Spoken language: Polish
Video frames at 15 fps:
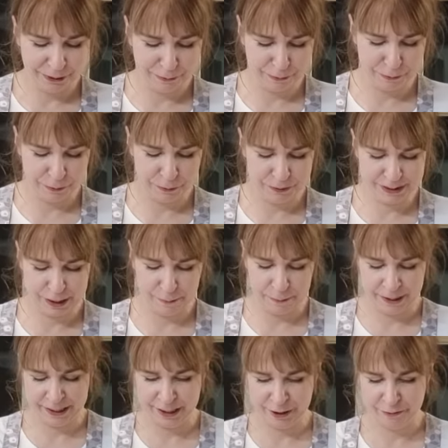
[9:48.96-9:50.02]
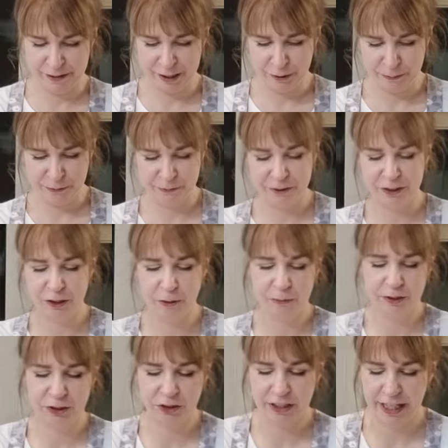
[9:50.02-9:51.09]
po, po zapanierowaniu.
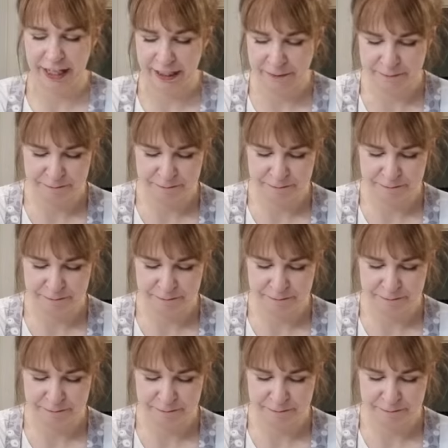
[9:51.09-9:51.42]
Powinno być ok.